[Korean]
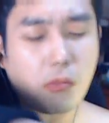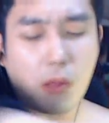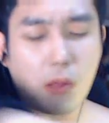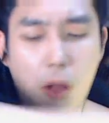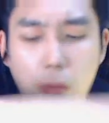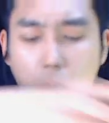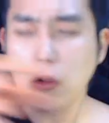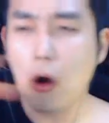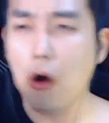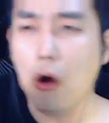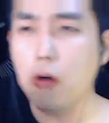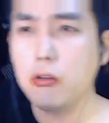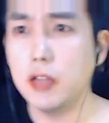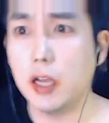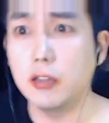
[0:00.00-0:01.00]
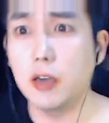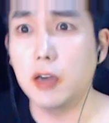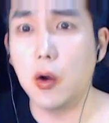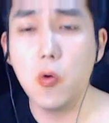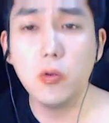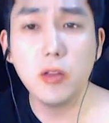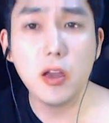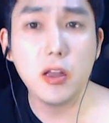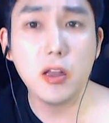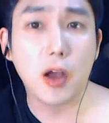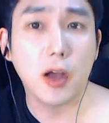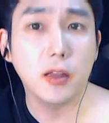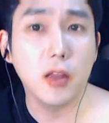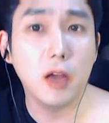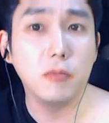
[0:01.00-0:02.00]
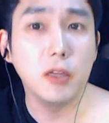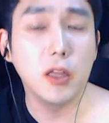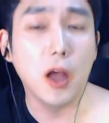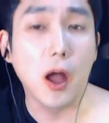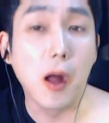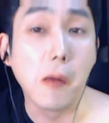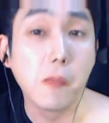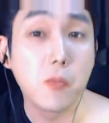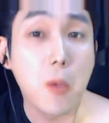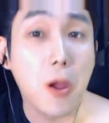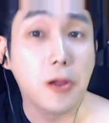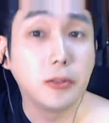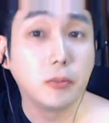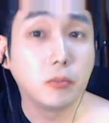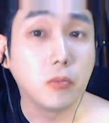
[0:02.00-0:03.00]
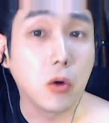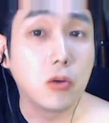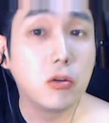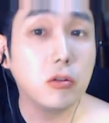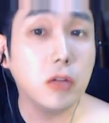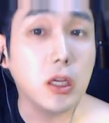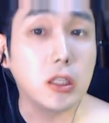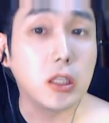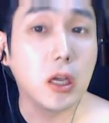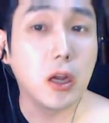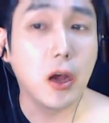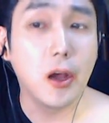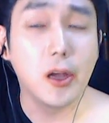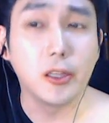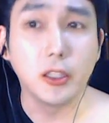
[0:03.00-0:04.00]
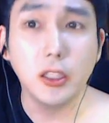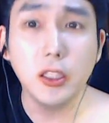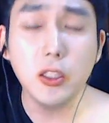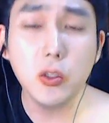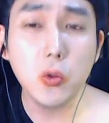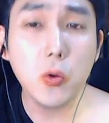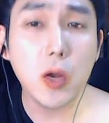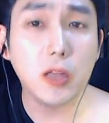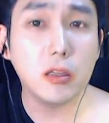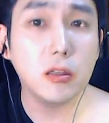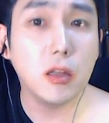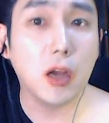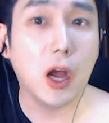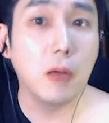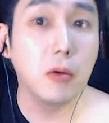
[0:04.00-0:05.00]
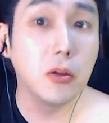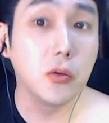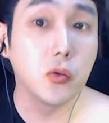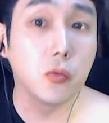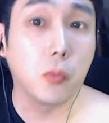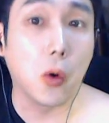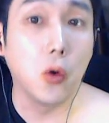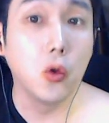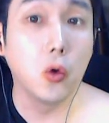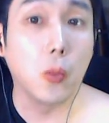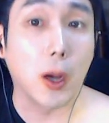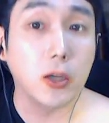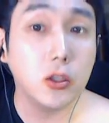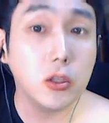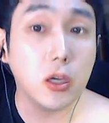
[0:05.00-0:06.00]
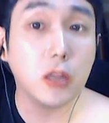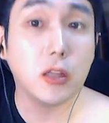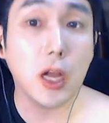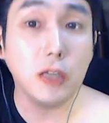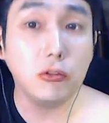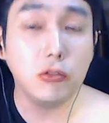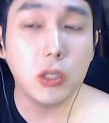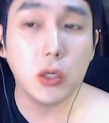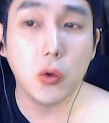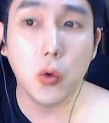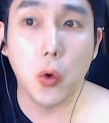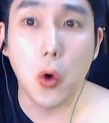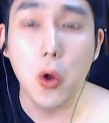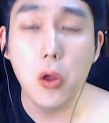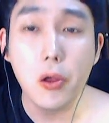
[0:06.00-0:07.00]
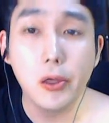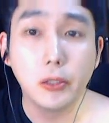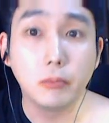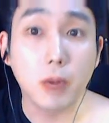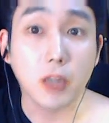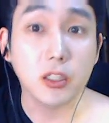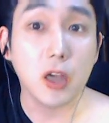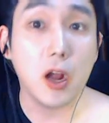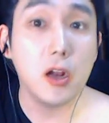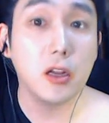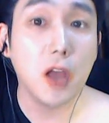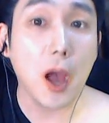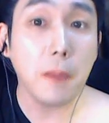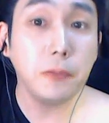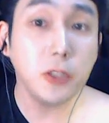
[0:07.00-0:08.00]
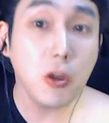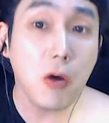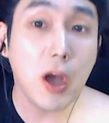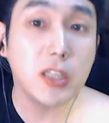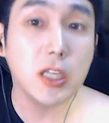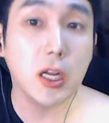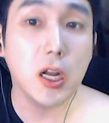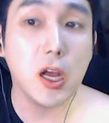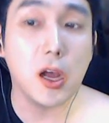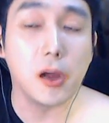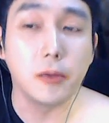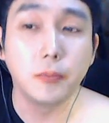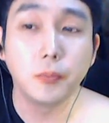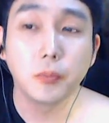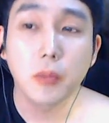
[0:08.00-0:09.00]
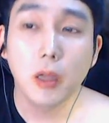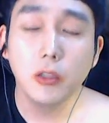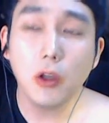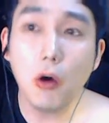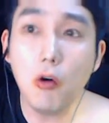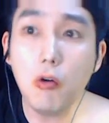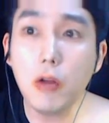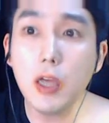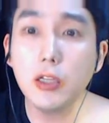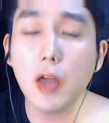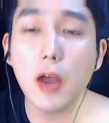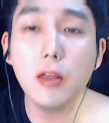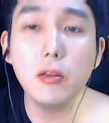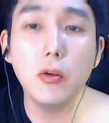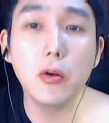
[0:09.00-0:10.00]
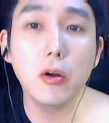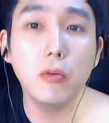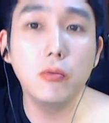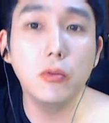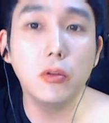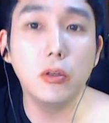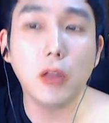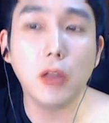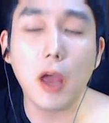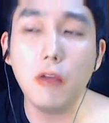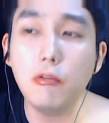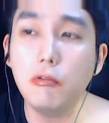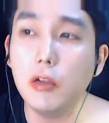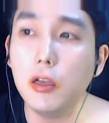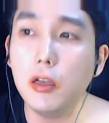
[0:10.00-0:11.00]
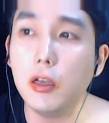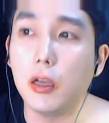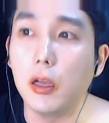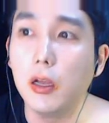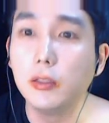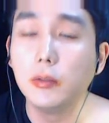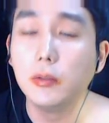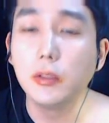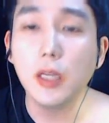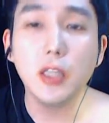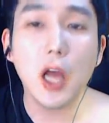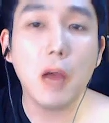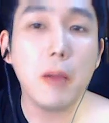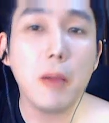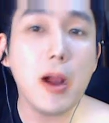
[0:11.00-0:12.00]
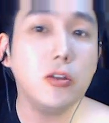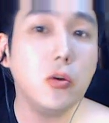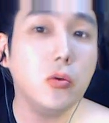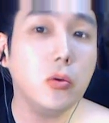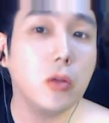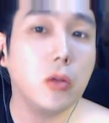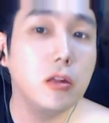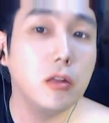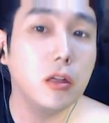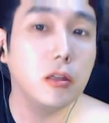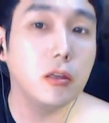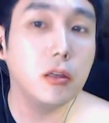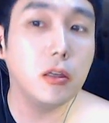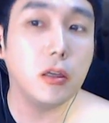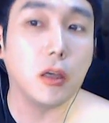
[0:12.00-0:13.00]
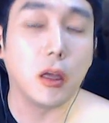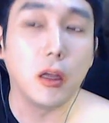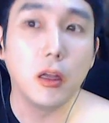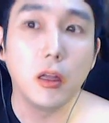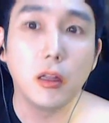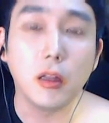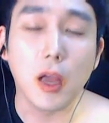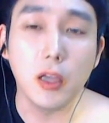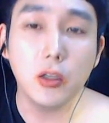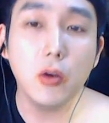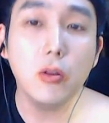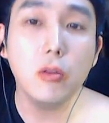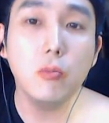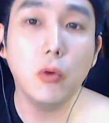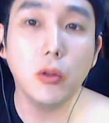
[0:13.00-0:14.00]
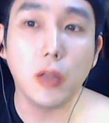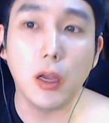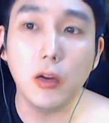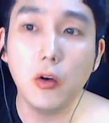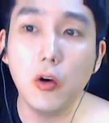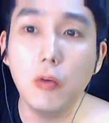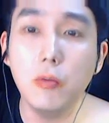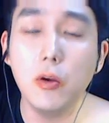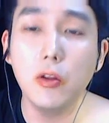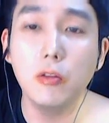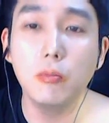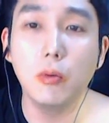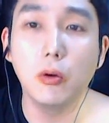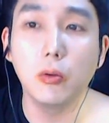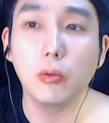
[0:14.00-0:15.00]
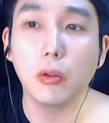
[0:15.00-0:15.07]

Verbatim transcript: 뭐 서울은 야들아 홍대나 강남이나 뭐 그런 데 있잖아. 신촌 같은 데 가면은 좀 번호 막 쉽게 딸 수 있고 막 잘 이렇게 합성하잖아. 서울에 산 여러분들 타율이 한 삼 할 정도 되는 애들이 대전 뭐 내려오면은 뭐